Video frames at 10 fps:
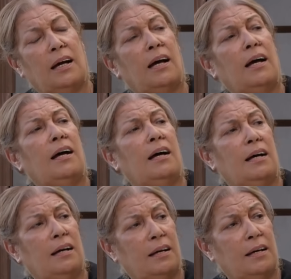آه
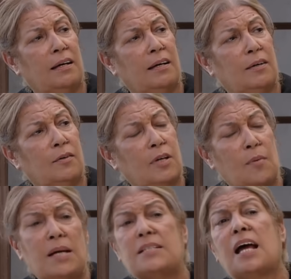
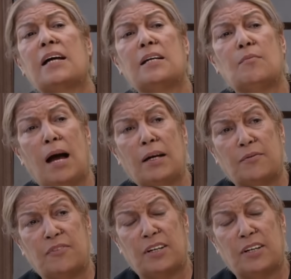كمان ساكن معك